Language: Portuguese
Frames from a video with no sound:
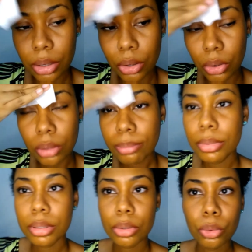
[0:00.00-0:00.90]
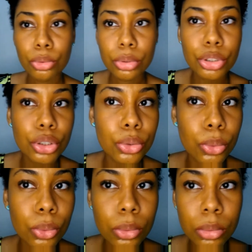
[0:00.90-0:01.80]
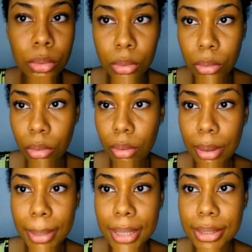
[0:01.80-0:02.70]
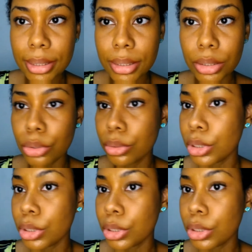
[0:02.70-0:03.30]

Ó, continuo com a base aqui, ó,